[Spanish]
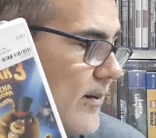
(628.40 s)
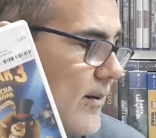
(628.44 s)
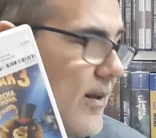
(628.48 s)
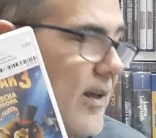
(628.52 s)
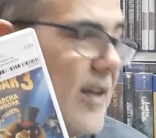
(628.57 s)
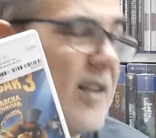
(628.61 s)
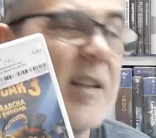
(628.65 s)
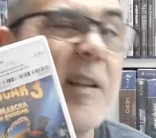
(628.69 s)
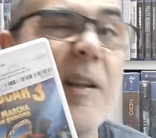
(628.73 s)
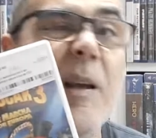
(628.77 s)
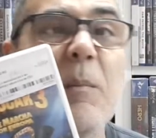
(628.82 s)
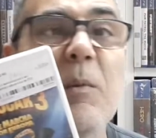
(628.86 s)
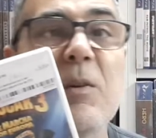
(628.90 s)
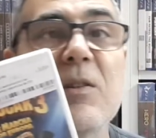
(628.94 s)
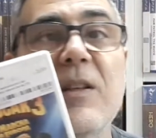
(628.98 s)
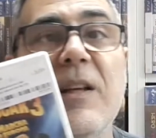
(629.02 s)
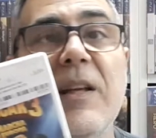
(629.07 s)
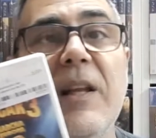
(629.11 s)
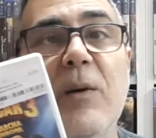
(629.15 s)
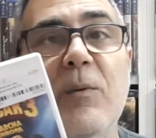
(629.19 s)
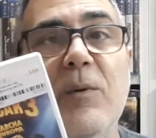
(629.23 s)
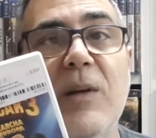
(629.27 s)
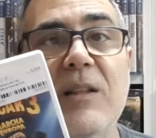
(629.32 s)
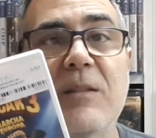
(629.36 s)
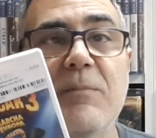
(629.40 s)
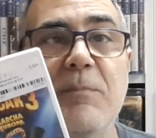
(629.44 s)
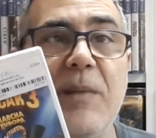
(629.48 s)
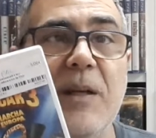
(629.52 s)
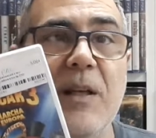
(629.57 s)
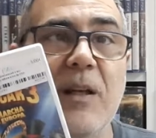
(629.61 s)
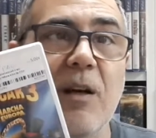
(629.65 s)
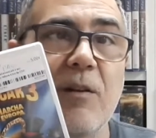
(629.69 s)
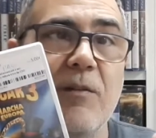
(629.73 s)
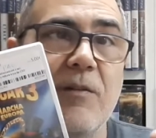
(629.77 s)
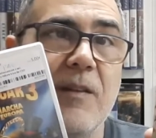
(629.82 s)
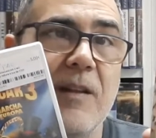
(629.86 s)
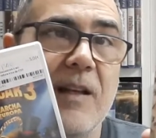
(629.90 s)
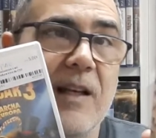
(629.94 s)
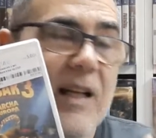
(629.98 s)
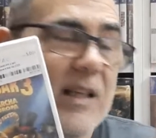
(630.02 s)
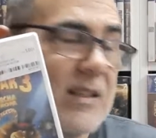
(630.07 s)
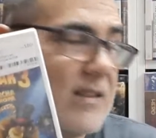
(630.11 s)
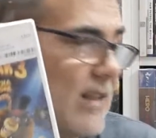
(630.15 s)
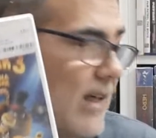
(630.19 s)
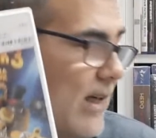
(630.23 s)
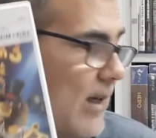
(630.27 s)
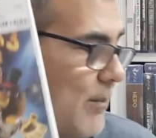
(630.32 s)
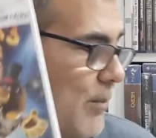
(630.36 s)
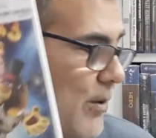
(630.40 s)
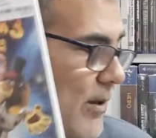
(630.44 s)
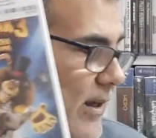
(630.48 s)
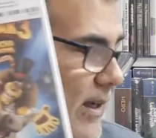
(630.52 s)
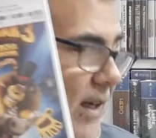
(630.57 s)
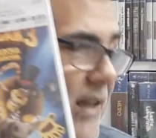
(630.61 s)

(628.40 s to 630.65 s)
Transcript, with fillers: Este digamos sería un spin-off de la saga porque